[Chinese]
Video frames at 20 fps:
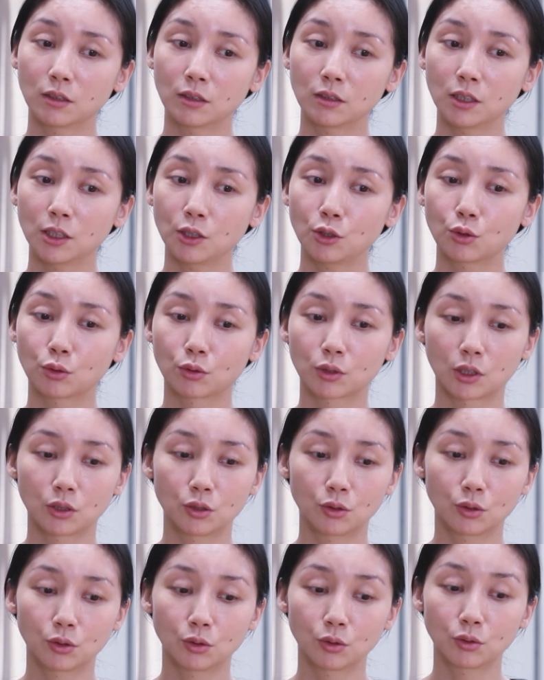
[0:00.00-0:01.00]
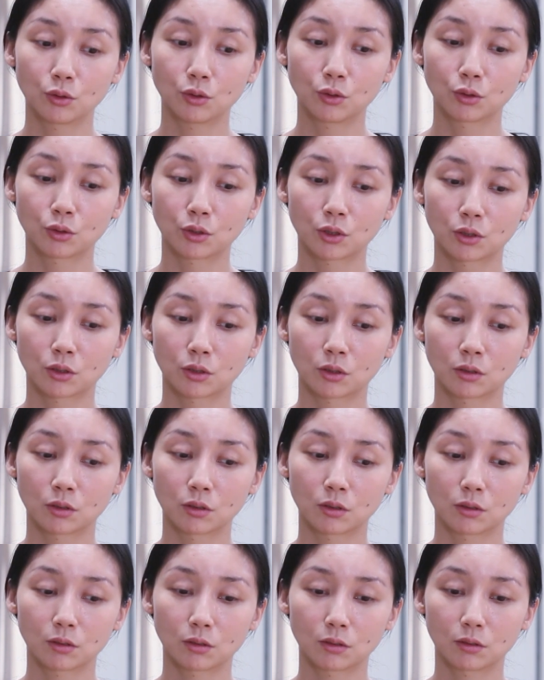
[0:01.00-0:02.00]
那那种的就就是，
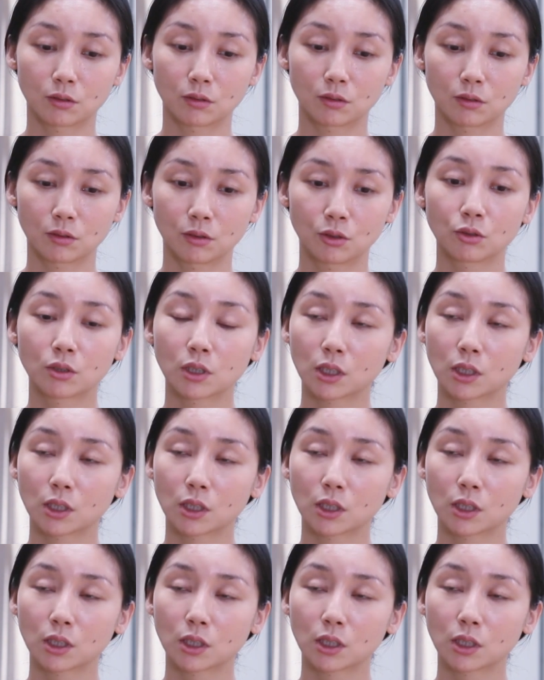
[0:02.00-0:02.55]
就